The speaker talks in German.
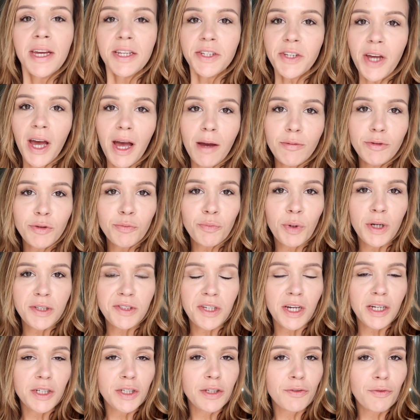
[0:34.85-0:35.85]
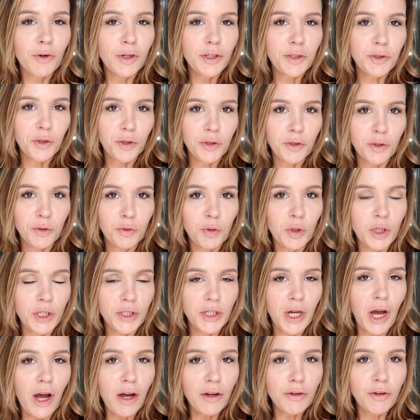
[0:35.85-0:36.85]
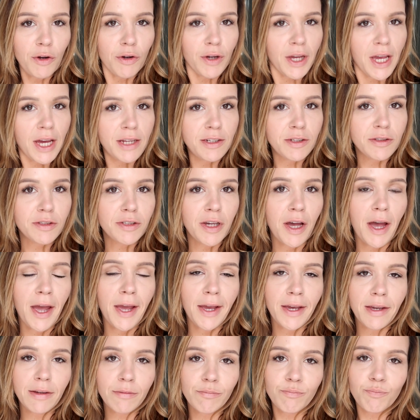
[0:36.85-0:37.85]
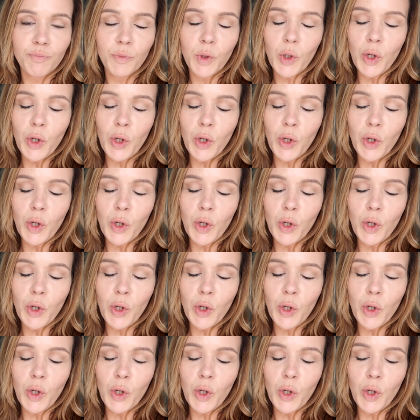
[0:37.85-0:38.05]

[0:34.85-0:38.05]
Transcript: Da habe ich ein paar Sachen, die wollte ich euch natürlich auch noch gerne zeigen.